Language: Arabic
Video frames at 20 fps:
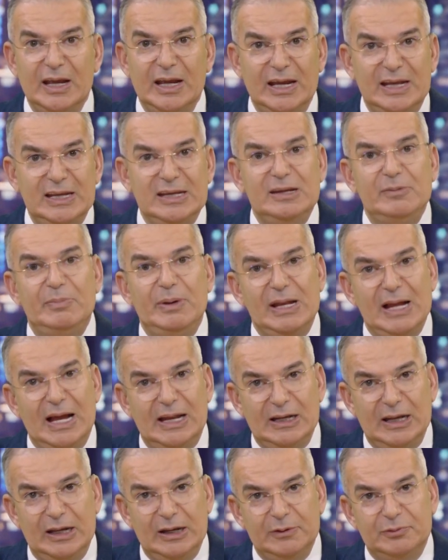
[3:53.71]
هن
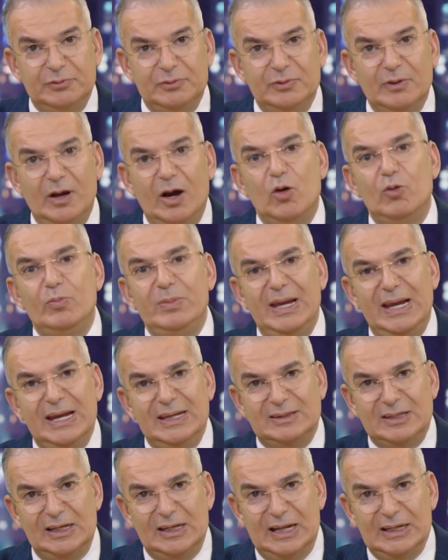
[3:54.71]
بالألاف أو
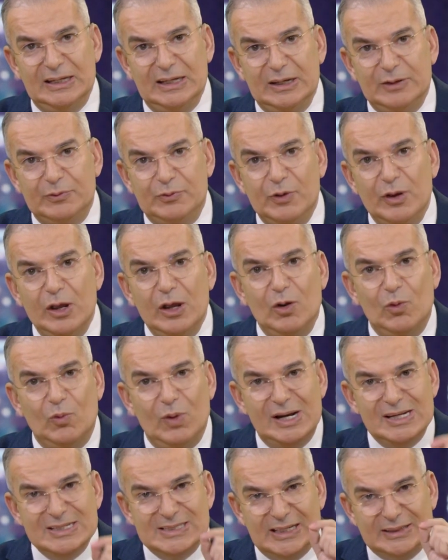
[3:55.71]
مئات الألاف
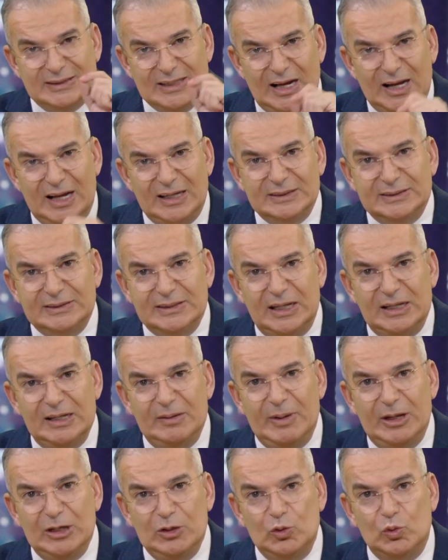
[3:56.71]
وإذا تخطى
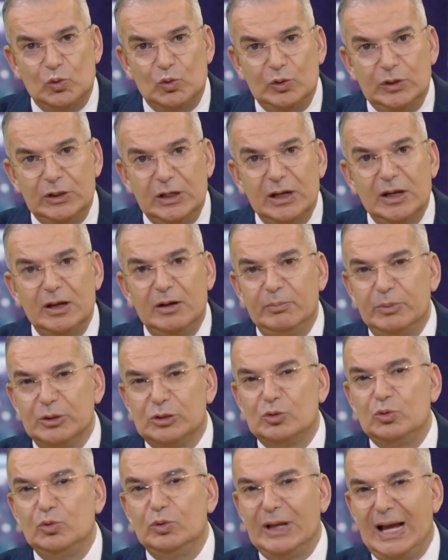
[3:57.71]
المليون
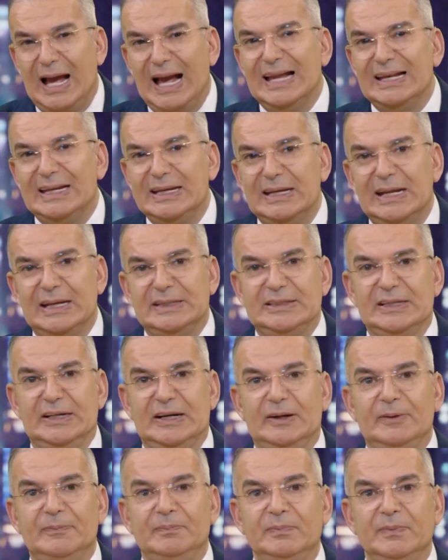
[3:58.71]
بتكون حالة نادرة
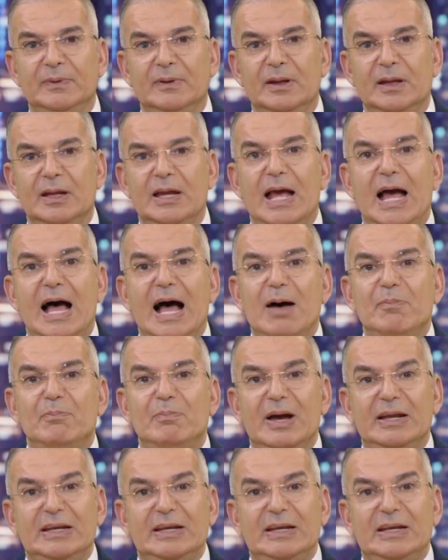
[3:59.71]
أما